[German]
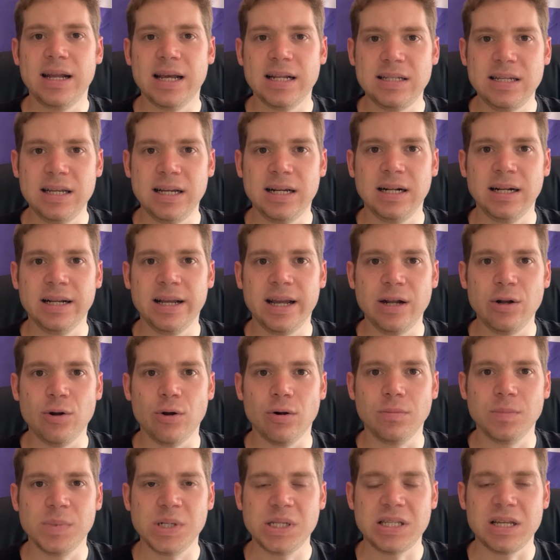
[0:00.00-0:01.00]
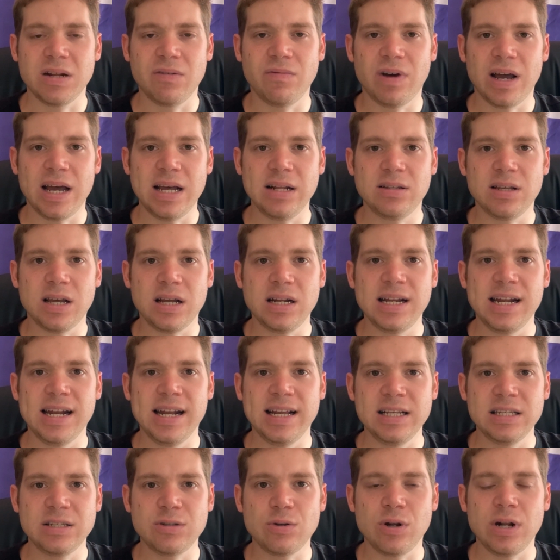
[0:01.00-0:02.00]
Der Artikel geht noch ein bisschen weiter. Die
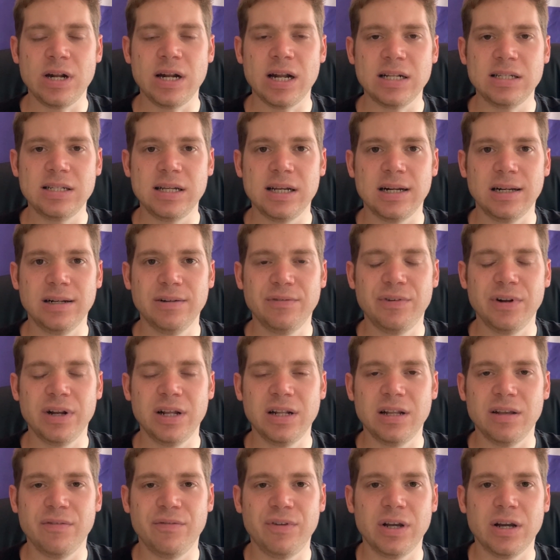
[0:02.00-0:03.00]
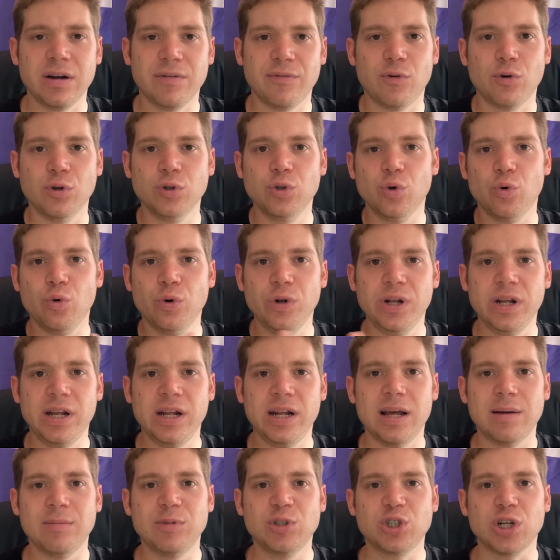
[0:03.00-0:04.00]
Links zu den Artikeln findet ihr wie gewohnt unten in
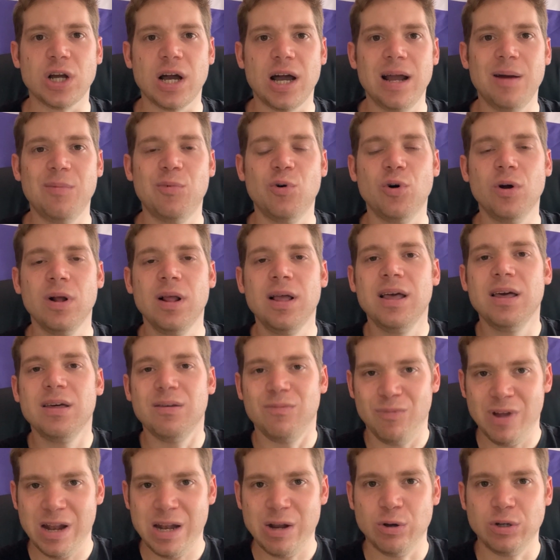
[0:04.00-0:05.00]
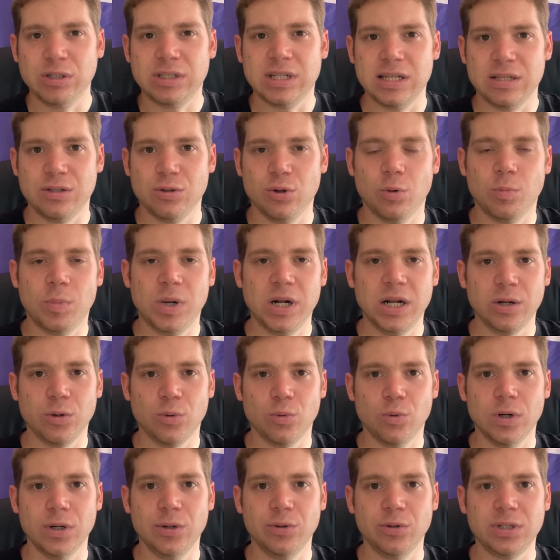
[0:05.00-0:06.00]
der Beschreibung, wenn ihr euch das nochmal in
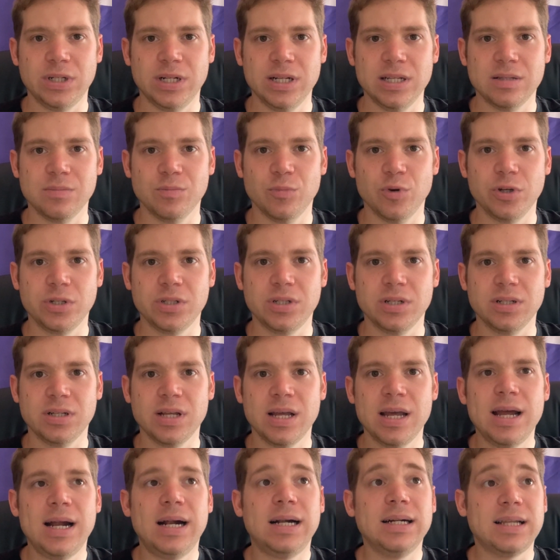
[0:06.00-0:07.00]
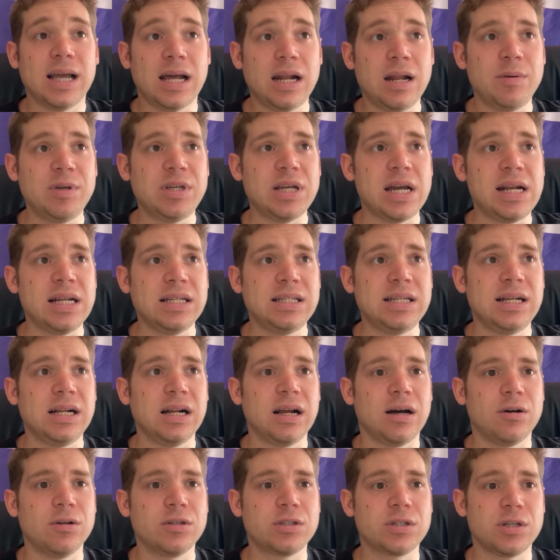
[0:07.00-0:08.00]
Ruhe durchlesen möchtet. Dann habe ich einen Artikel
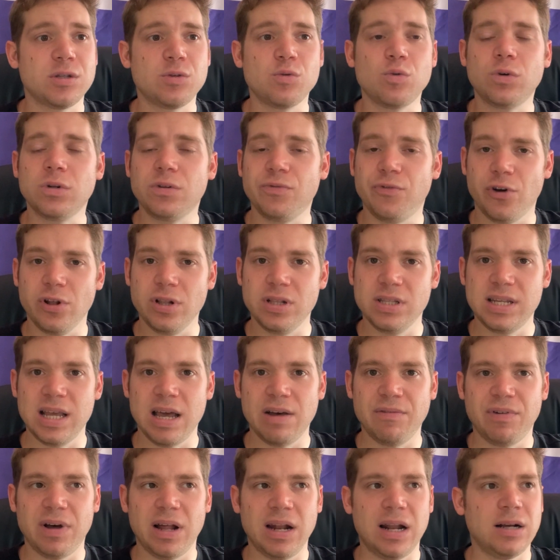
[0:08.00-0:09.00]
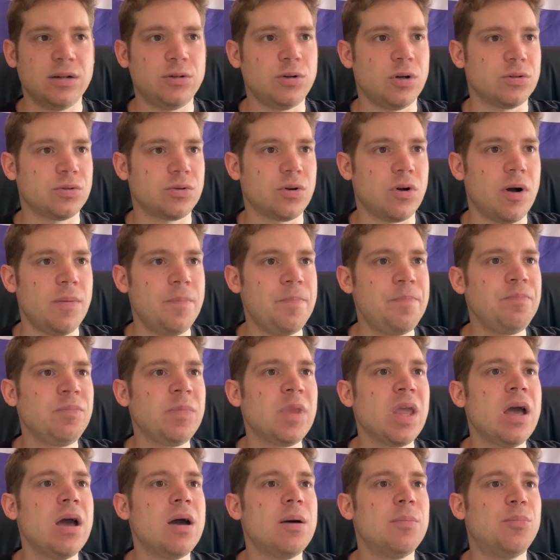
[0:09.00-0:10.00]
rausgesucht von derverlang.com.
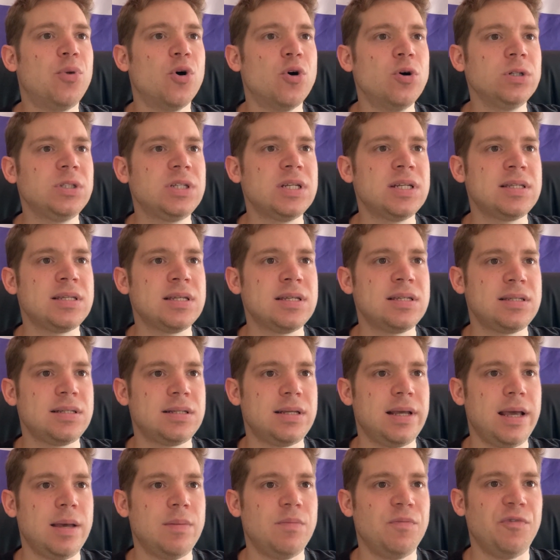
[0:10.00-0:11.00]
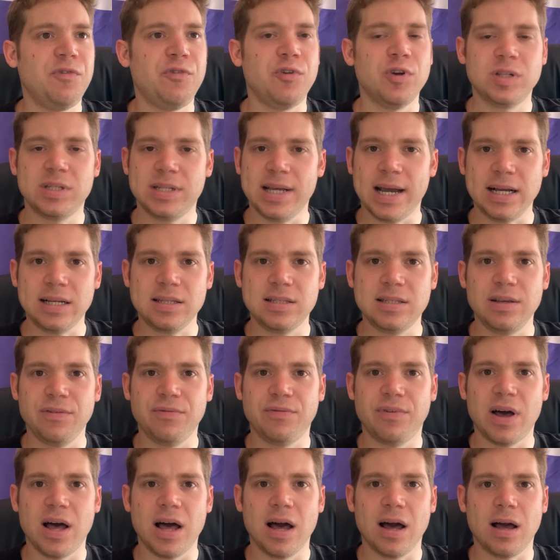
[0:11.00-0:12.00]
Punktesystem für
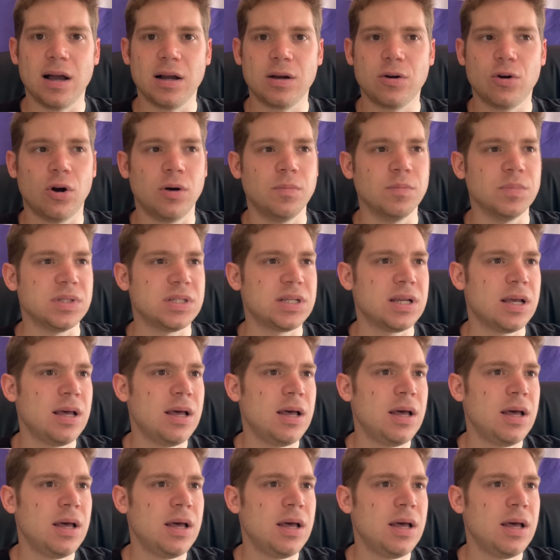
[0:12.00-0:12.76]
Taxifahrer kommt.